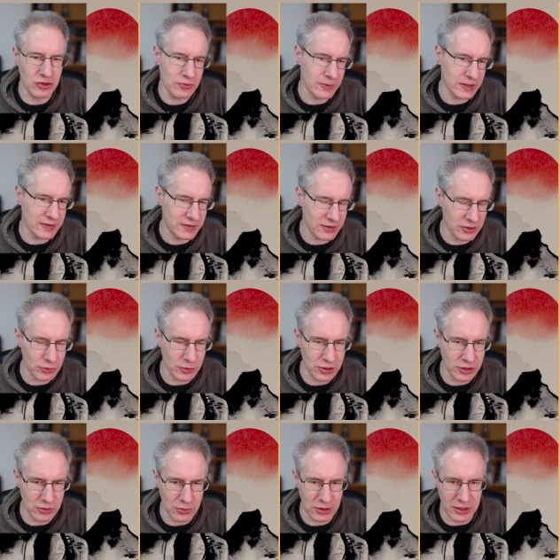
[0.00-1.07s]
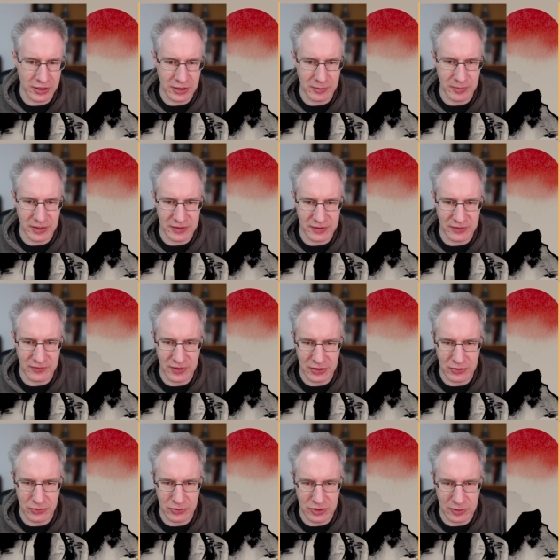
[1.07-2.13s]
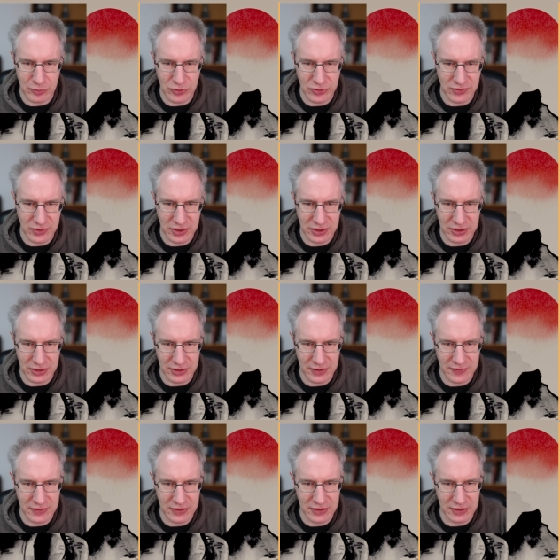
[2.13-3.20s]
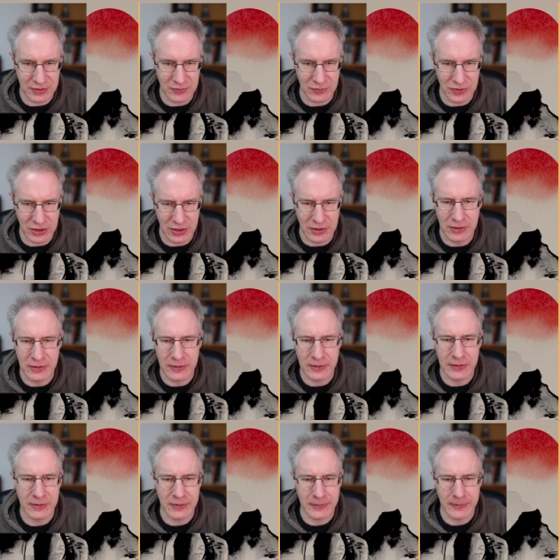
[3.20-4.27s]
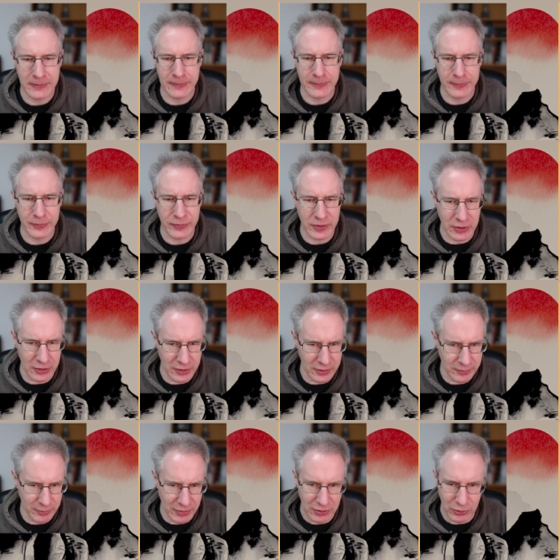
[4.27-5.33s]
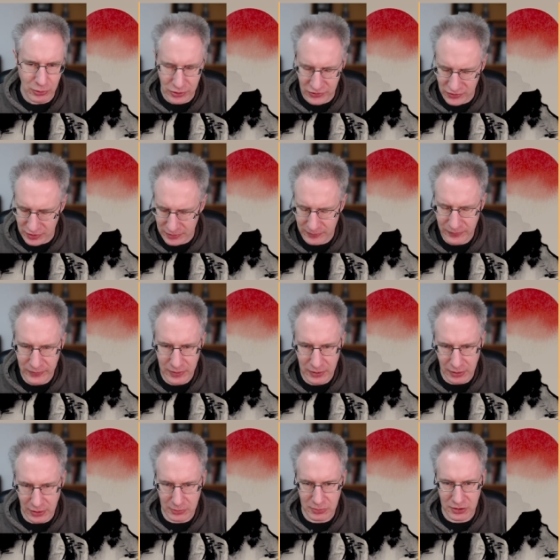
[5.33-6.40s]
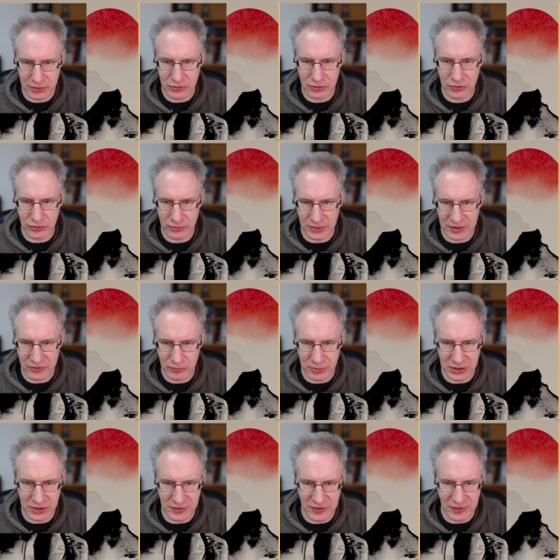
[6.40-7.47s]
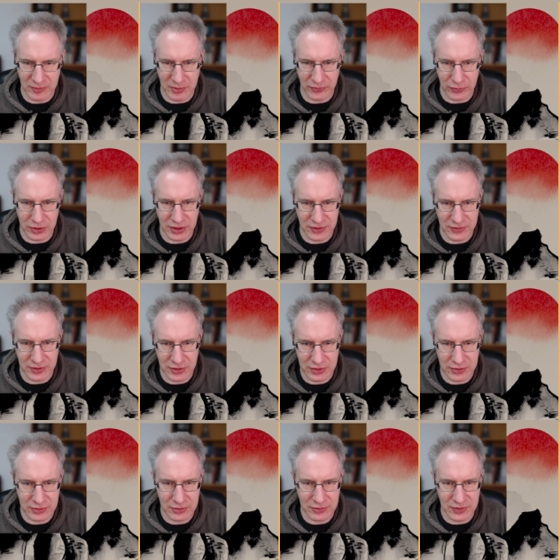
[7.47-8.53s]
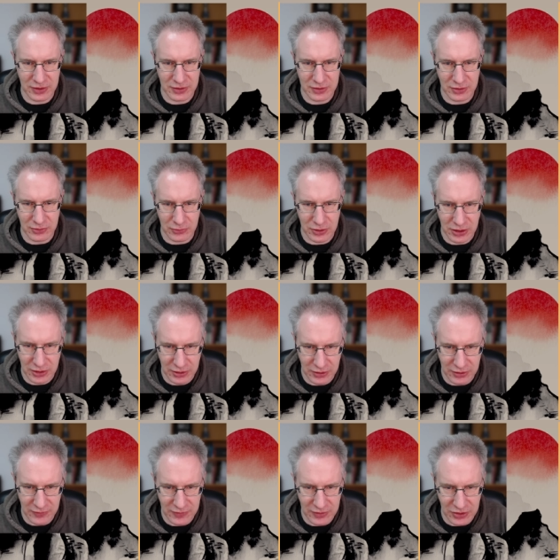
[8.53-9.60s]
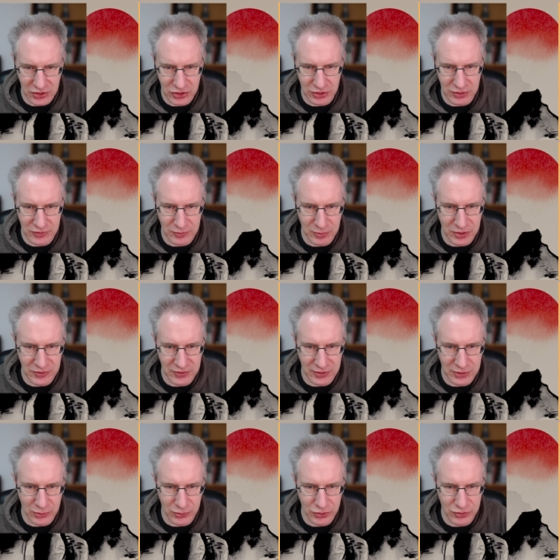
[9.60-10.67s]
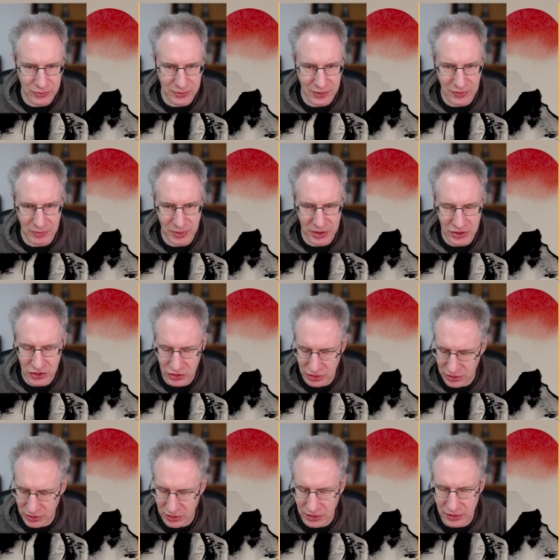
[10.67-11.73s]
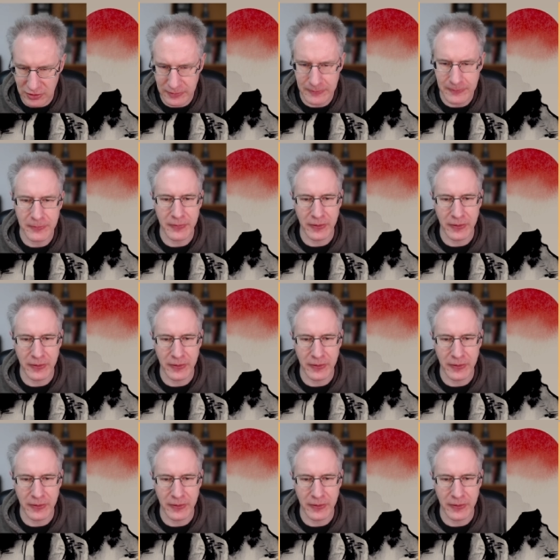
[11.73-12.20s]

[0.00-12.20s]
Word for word: den Schwarzen natürlich auch gleich die Basis weg und die müssen sich da jetzt irgendwie ja, mal äußern. Aber Schwarz spielt jetzt erstmal von der Seite, sagt ja, okay, dann ist der Stein zumindest genauso schwach wie meine Steine hier.